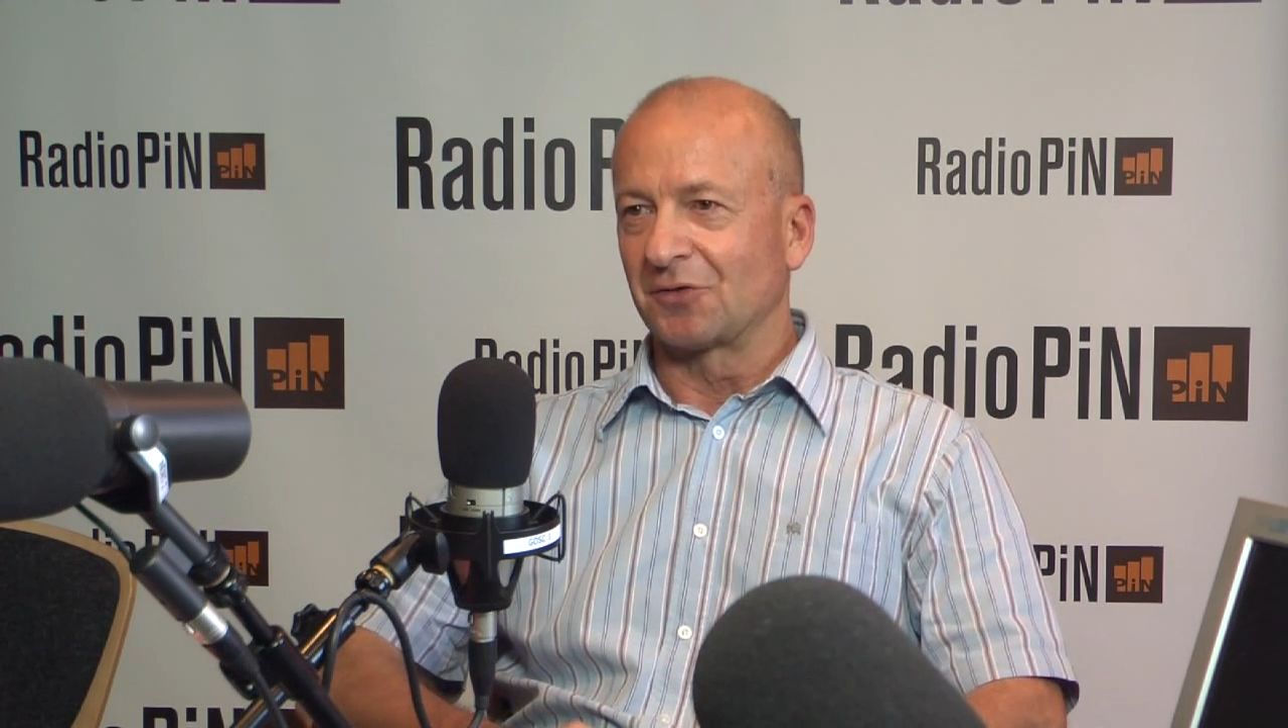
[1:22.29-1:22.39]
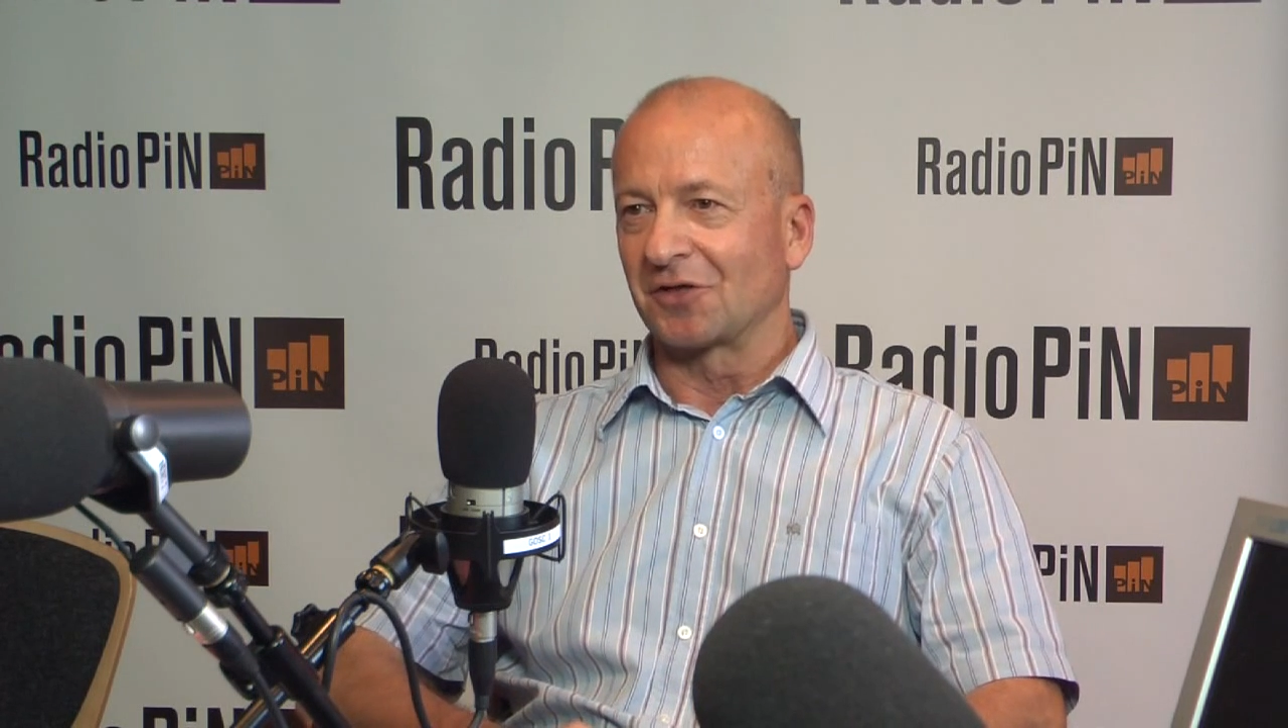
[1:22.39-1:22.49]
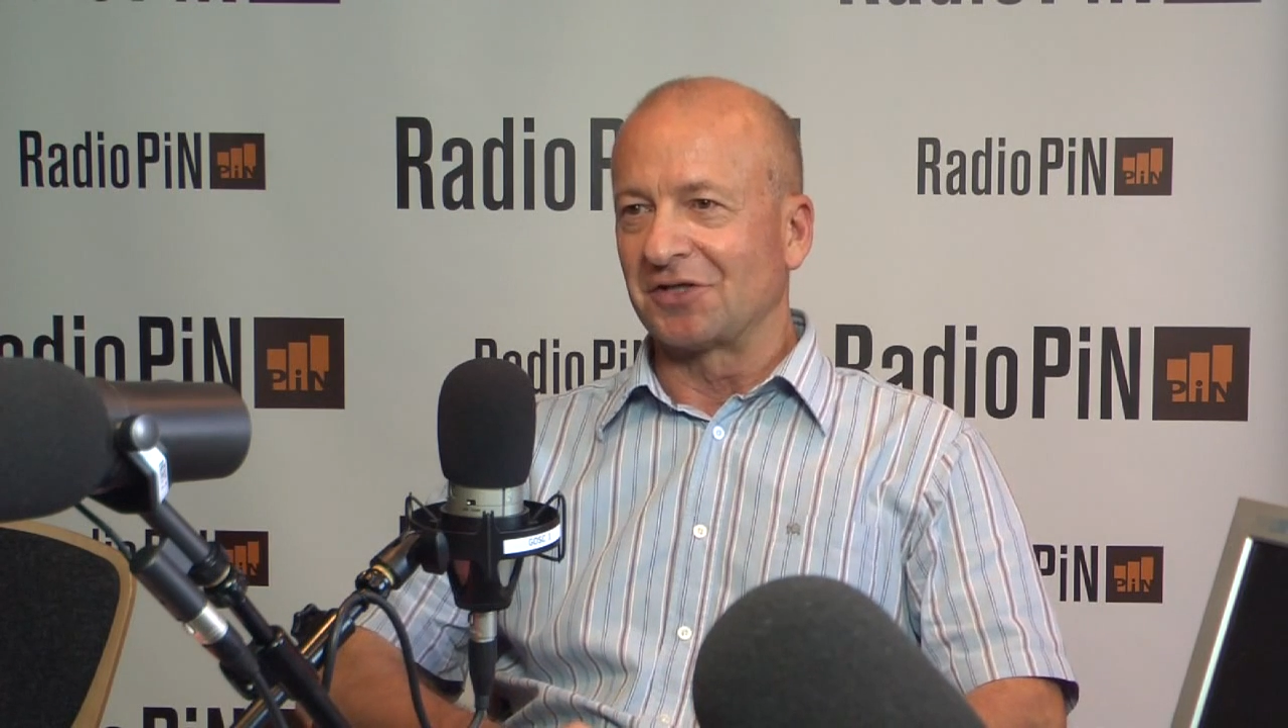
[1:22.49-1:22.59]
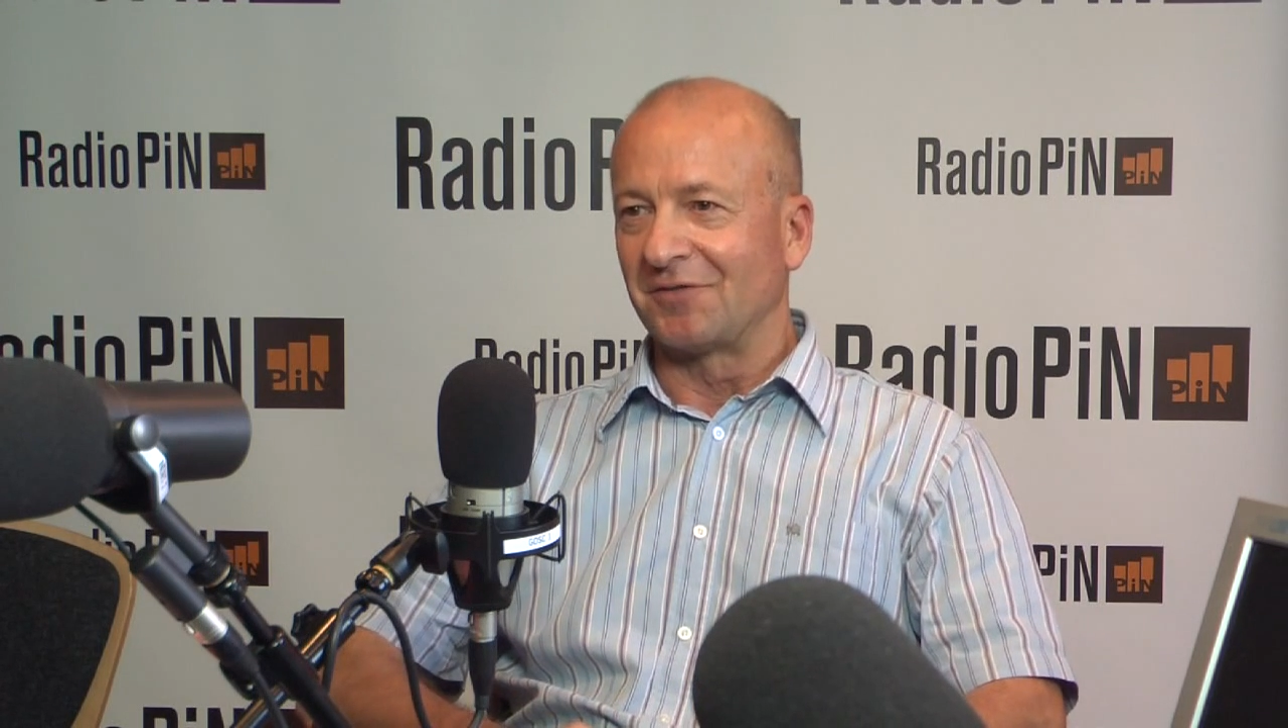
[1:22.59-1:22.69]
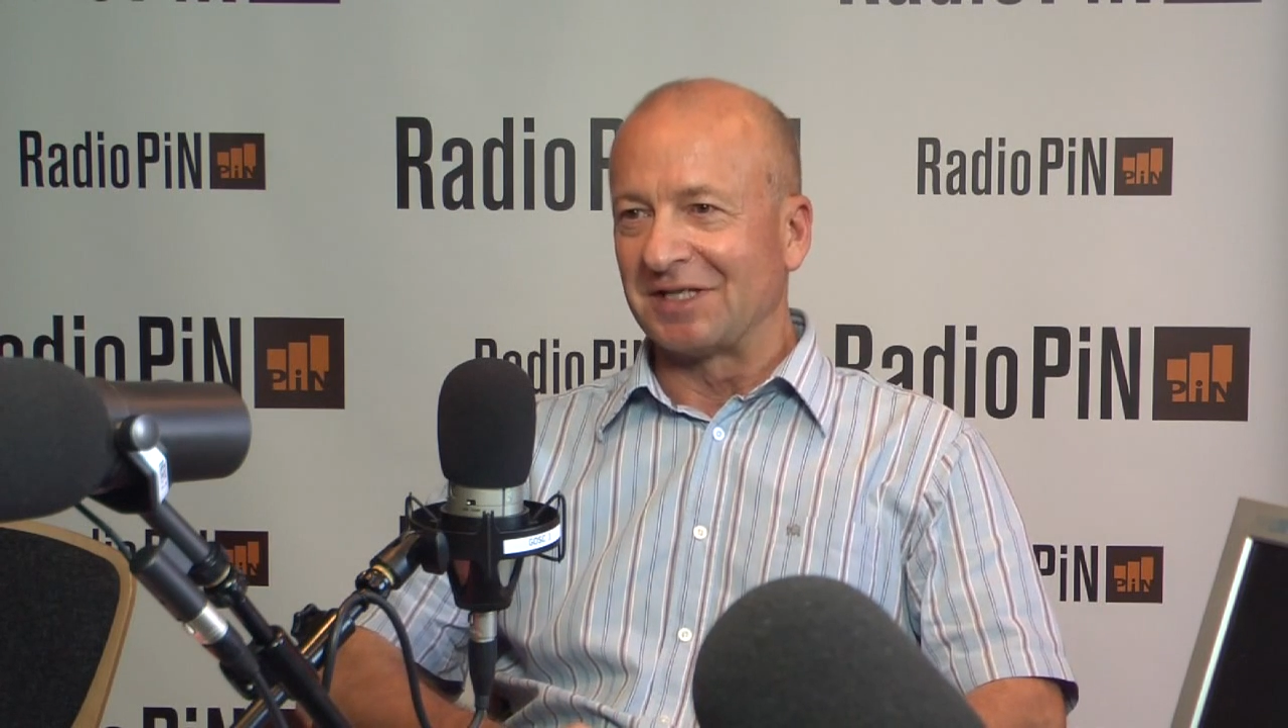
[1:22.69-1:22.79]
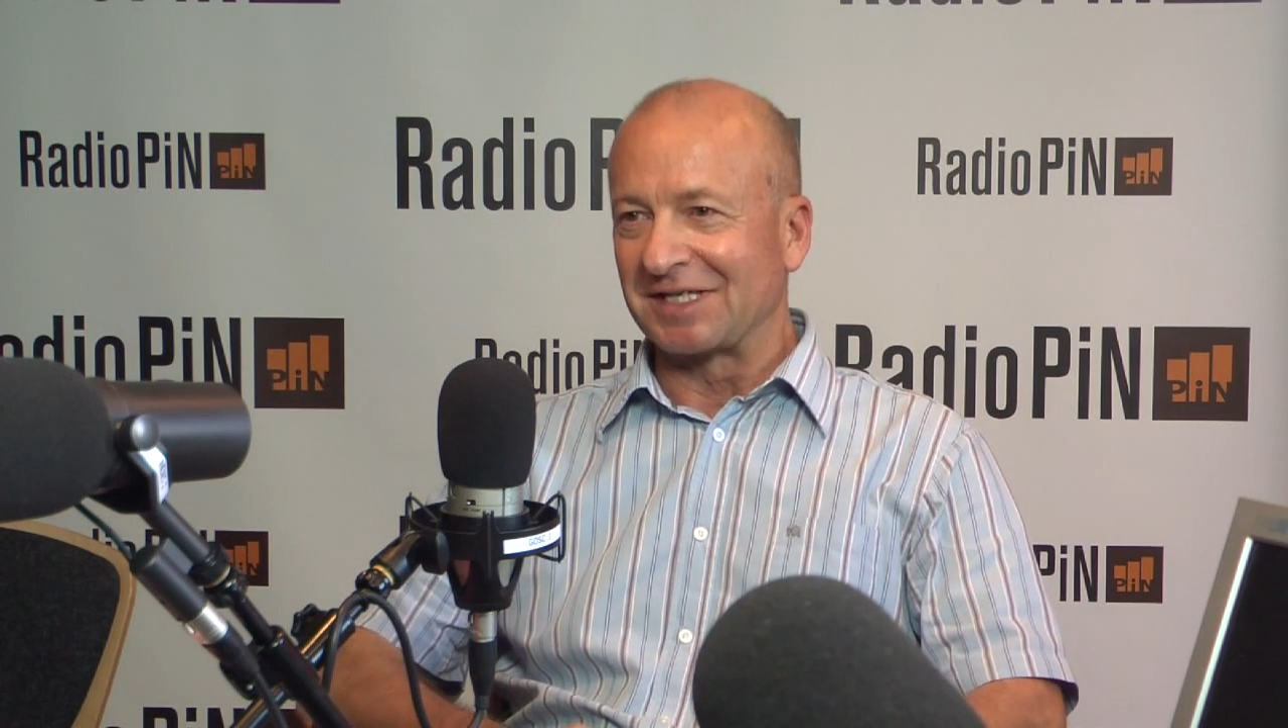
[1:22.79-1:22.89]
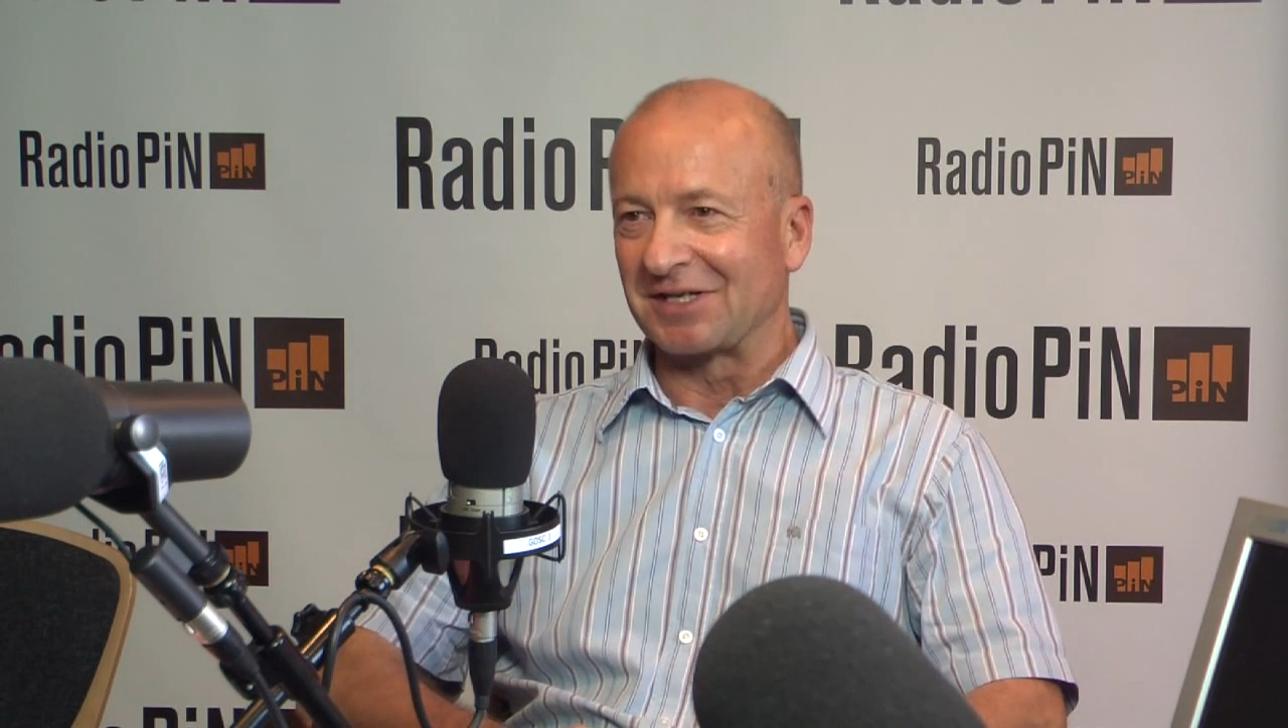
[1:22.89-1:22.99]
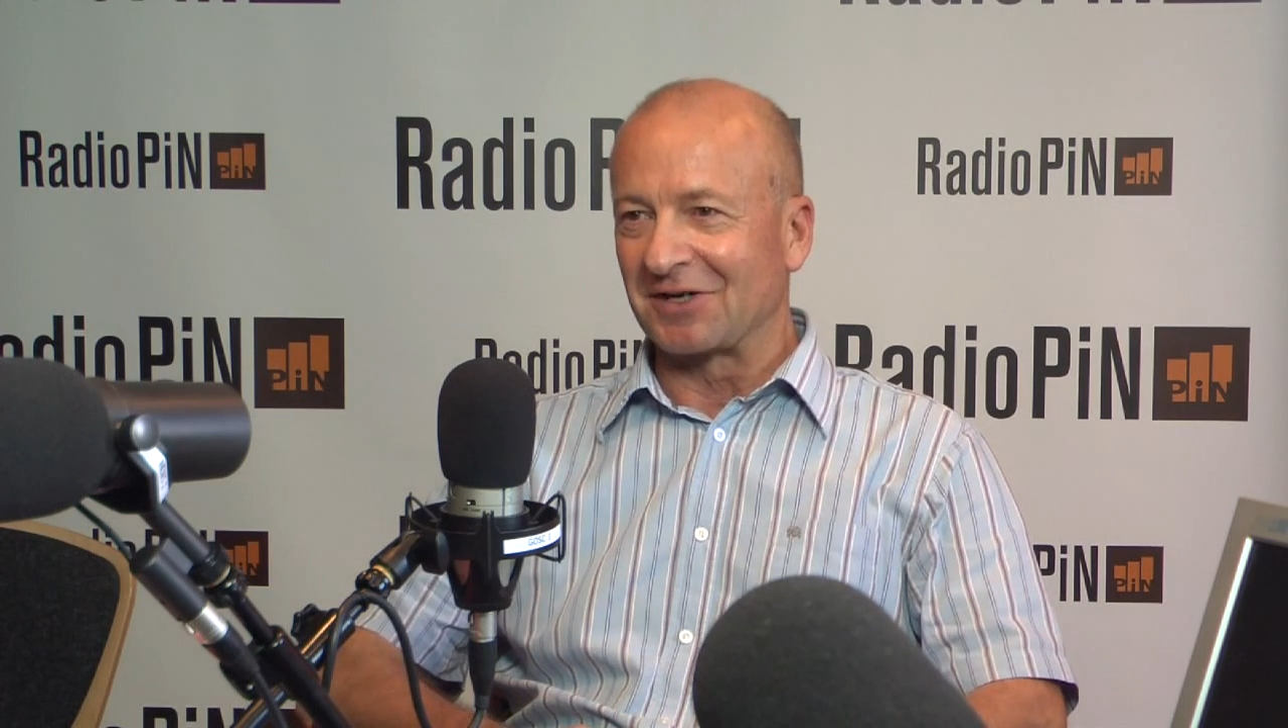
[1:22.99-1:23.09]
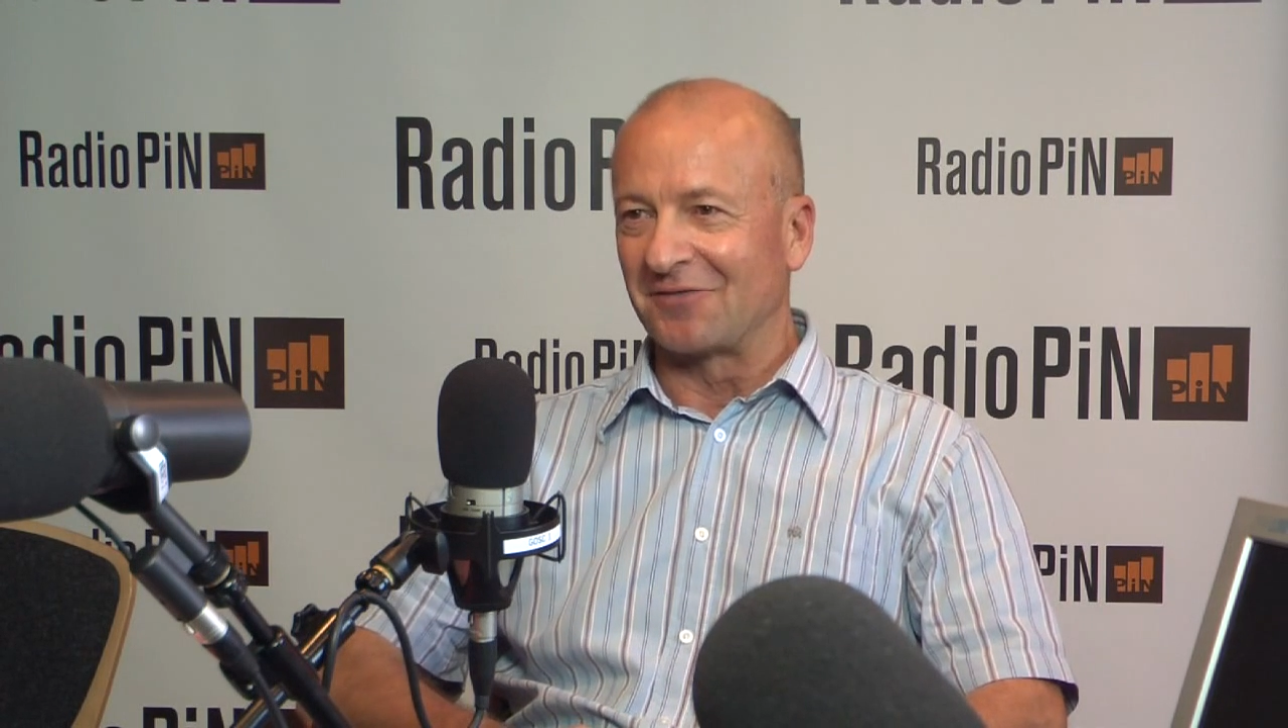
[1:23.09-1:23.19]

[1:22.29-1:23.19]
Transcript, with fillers: już od XIX